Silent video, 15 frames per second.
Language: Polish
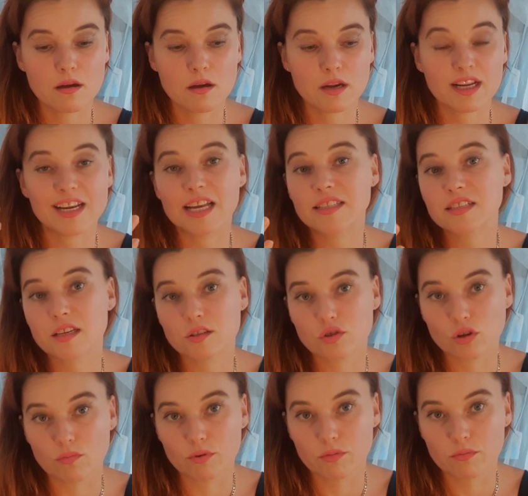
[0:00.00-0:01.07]
relacja z
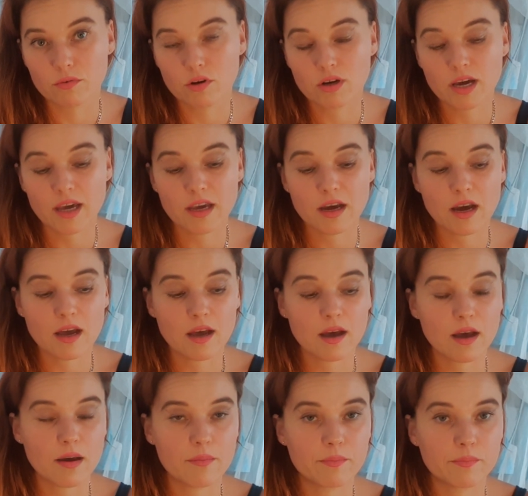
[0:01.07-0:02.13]
tobą, ok?
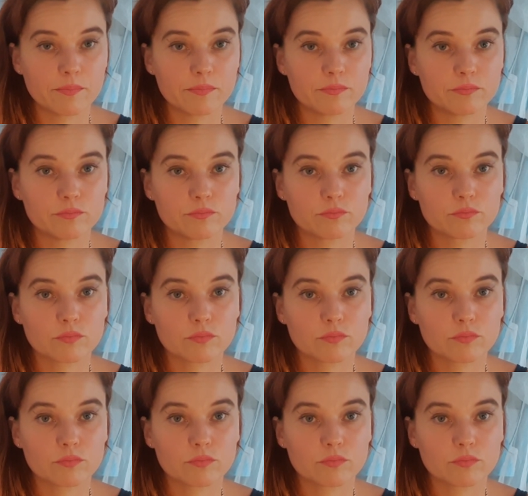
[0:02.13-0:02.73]
Um,